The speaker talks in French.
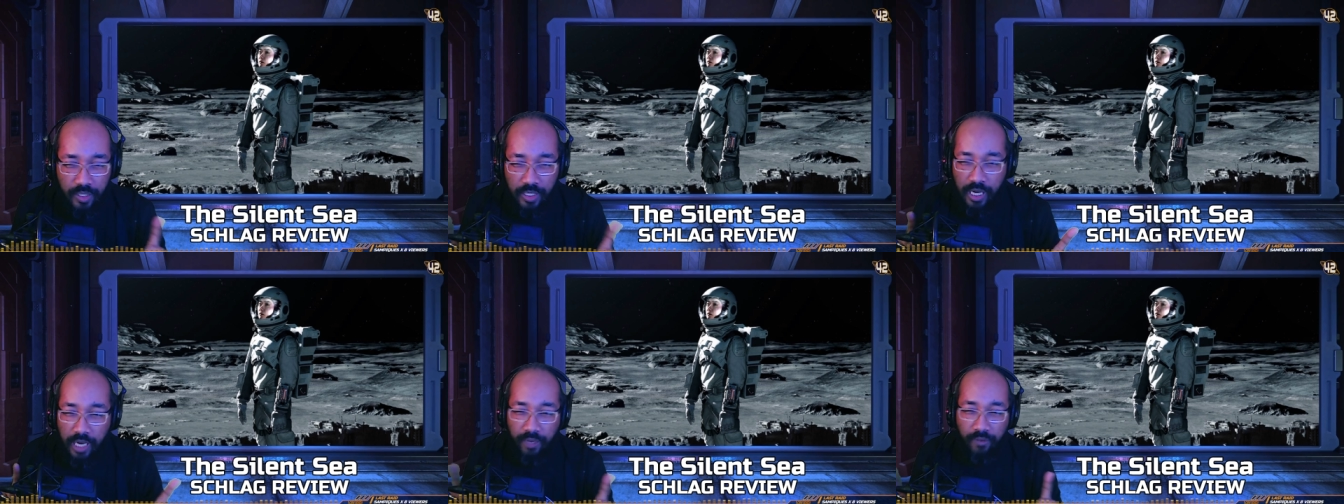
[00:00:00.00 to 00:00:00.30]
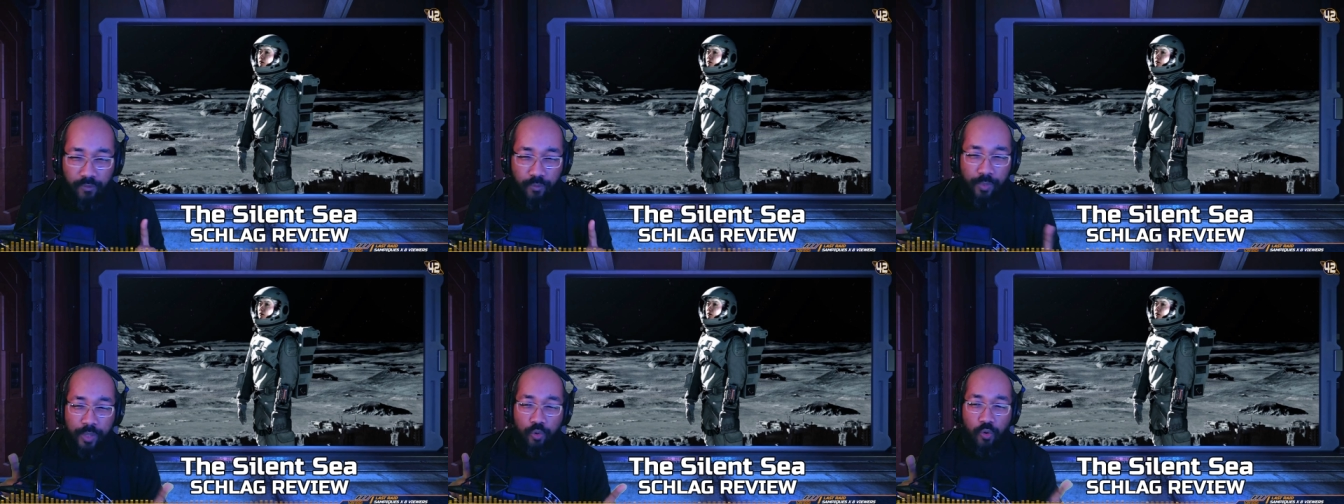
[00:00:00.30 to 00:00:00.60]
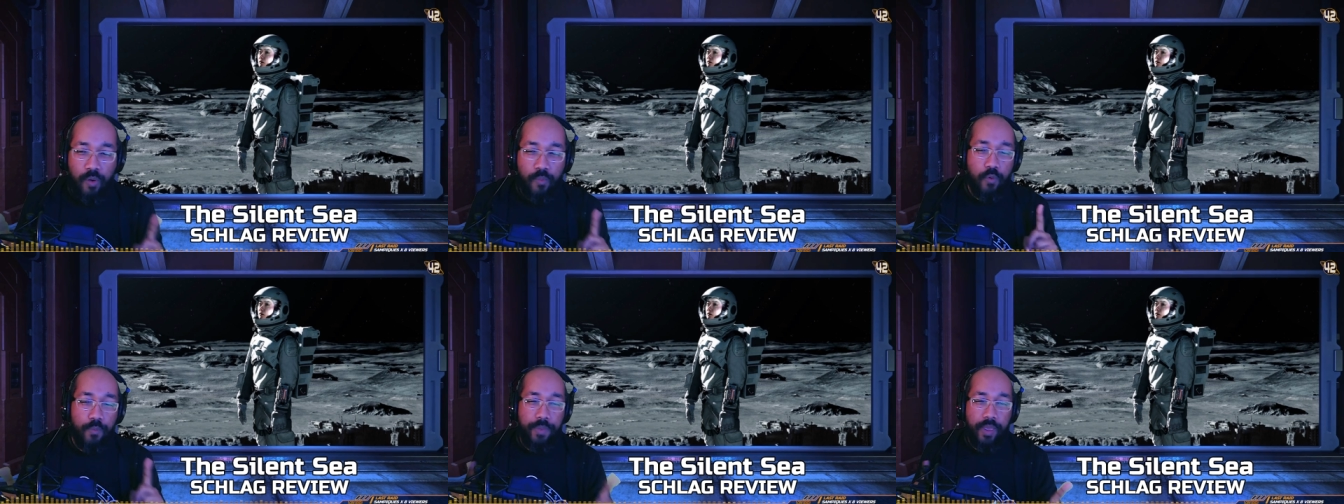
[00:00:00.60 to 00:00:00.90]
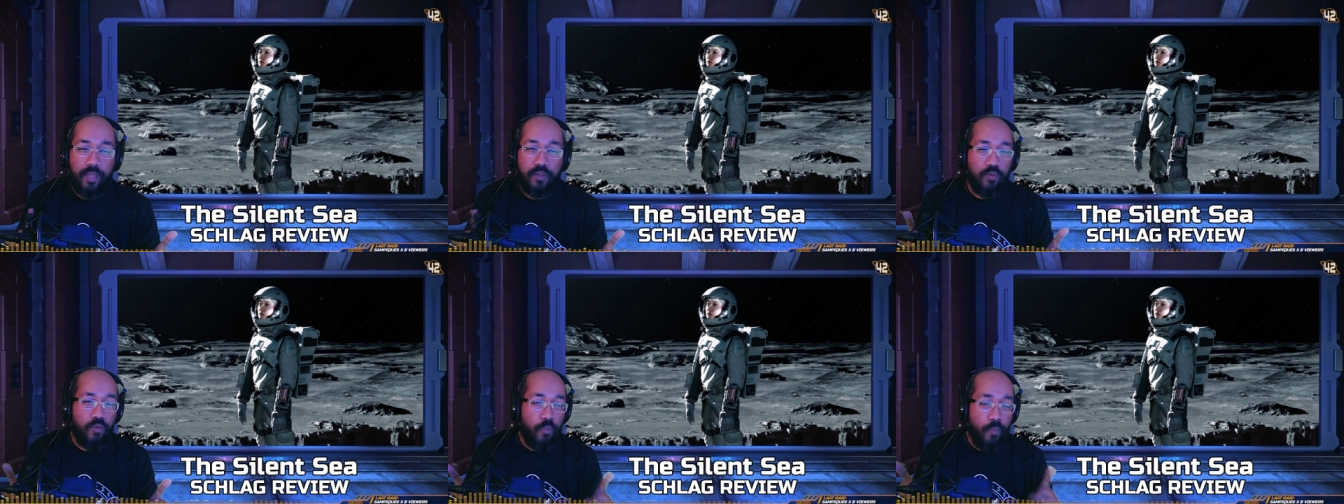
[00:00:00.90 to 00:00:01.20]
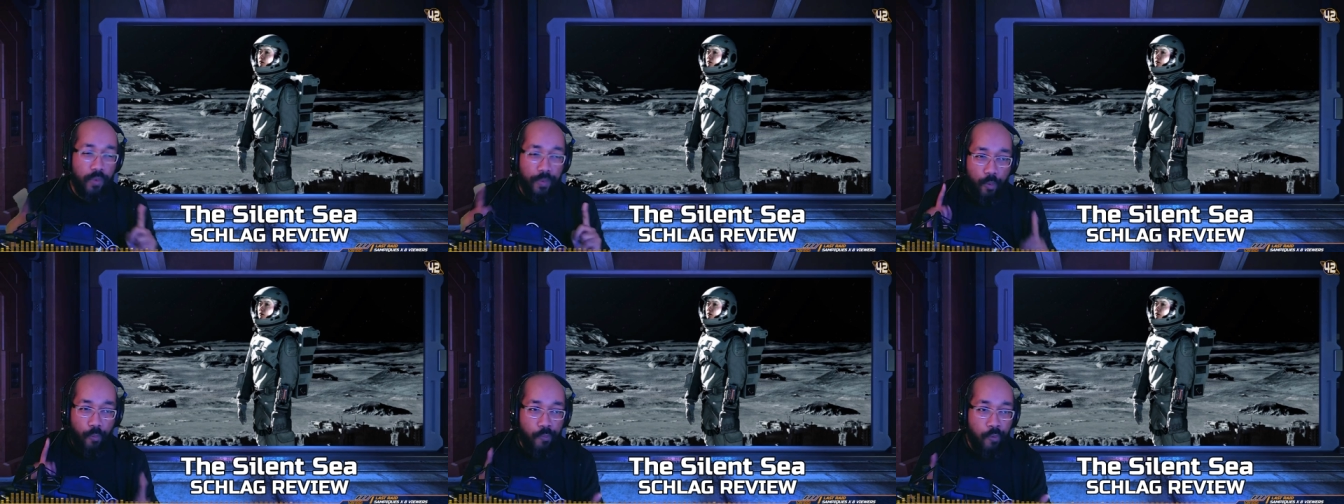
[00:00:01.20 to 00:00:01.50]
si j'arrive pas trop à me perdre
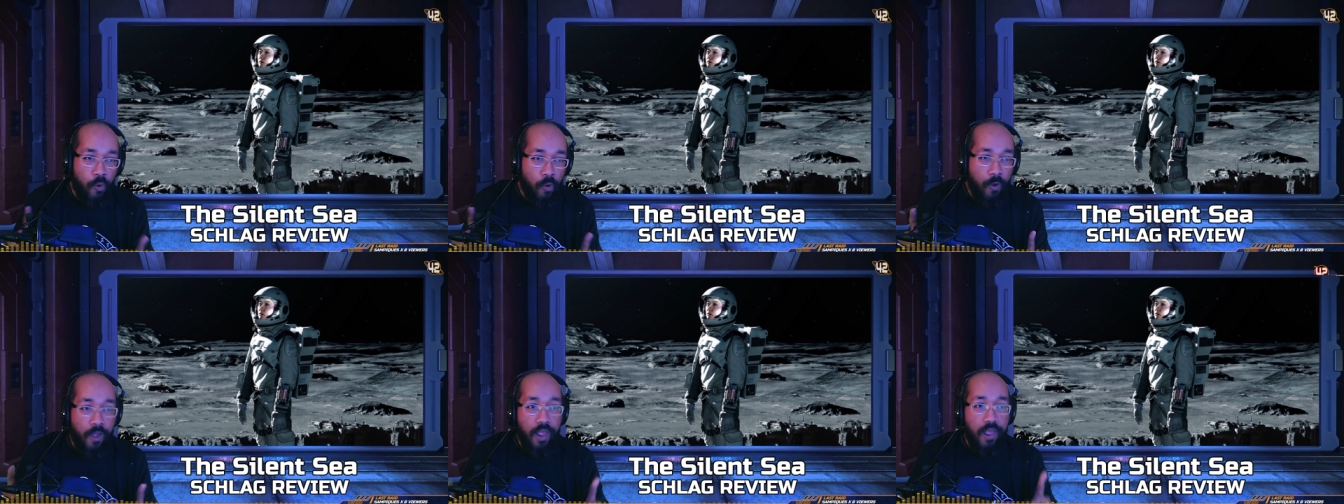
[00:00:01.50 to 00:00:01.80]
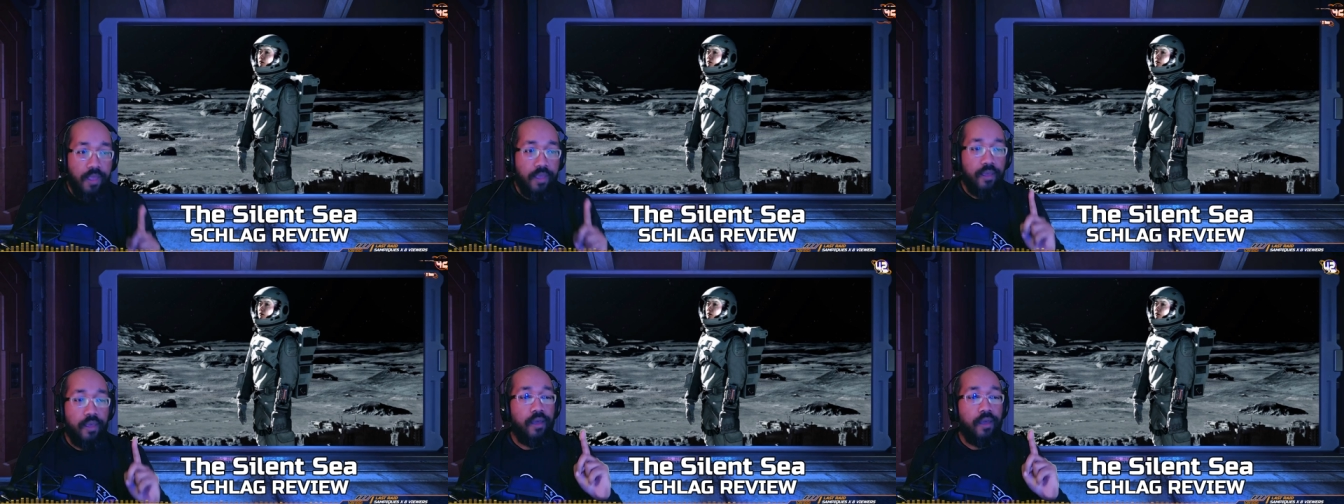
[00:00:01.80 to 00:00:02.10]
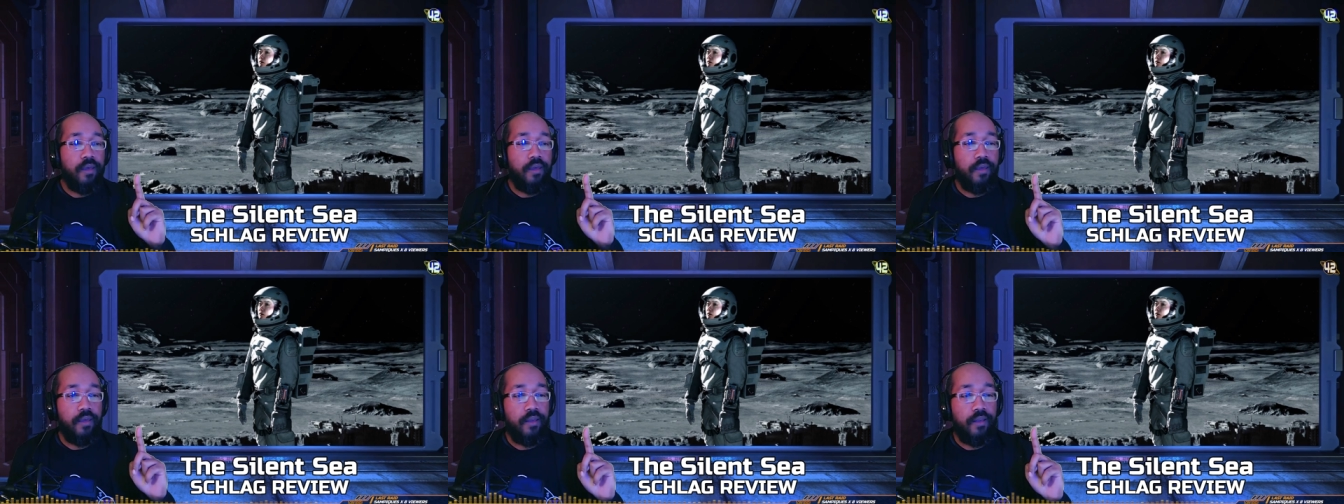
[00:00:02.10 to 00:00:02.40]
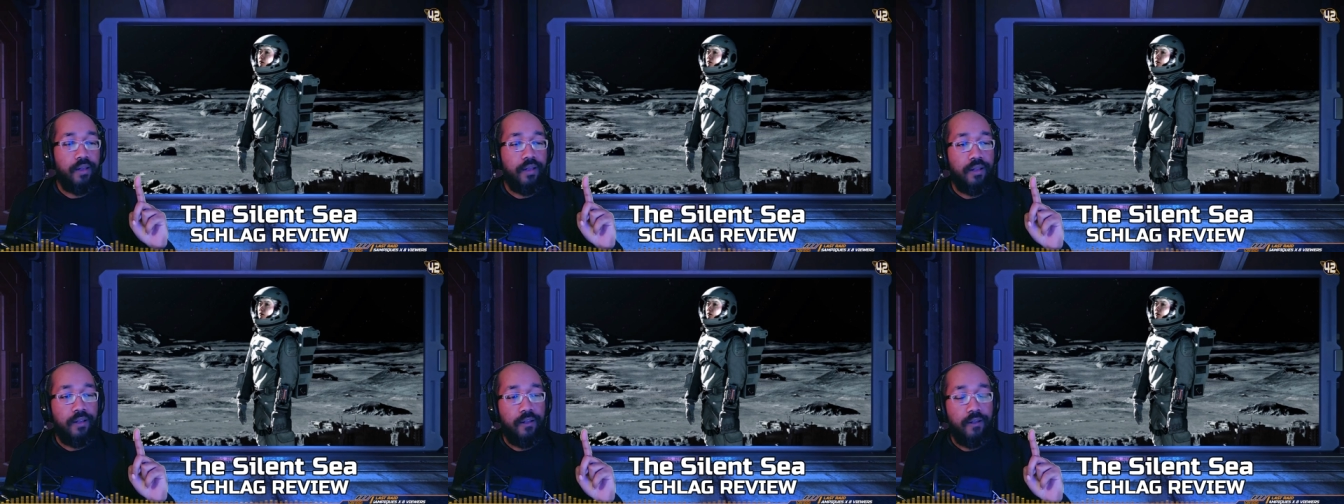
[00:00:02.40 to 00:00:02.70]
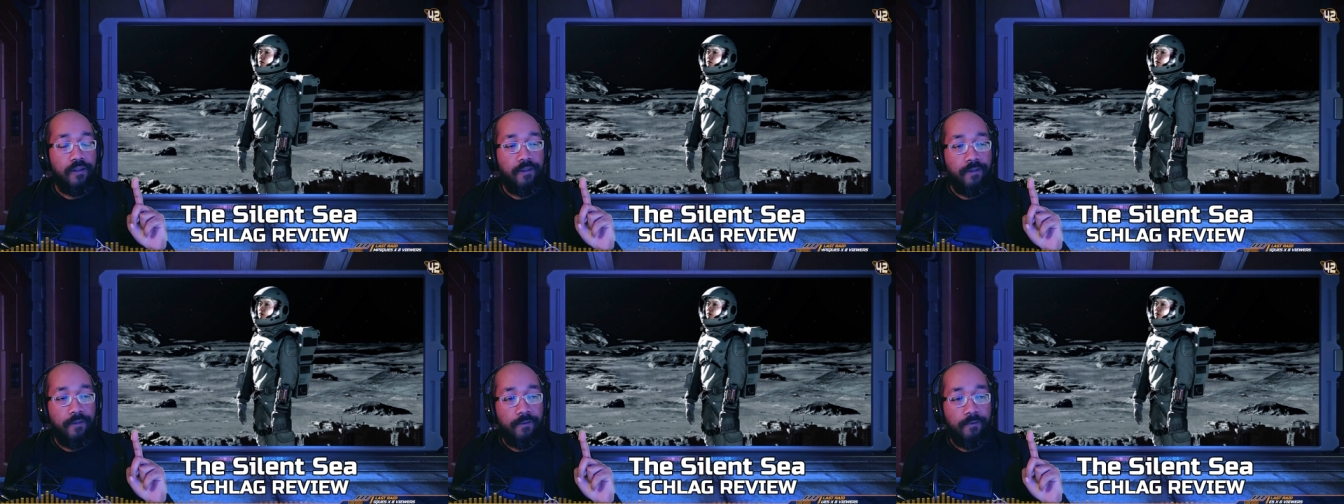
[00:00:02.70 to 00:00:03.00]
dans mes propos,
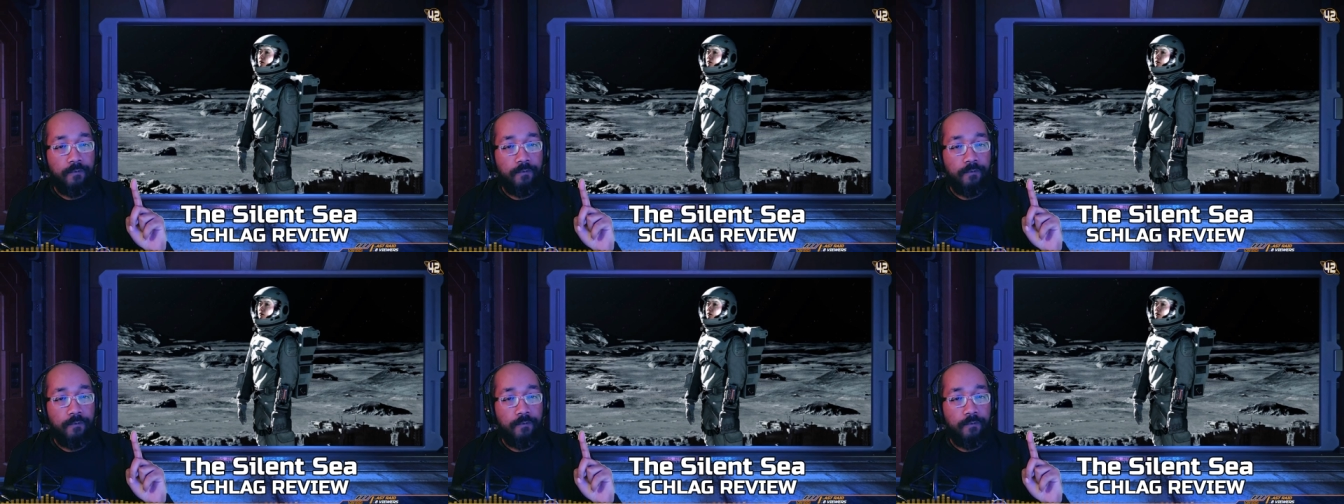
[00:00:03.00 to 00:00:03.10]
euh,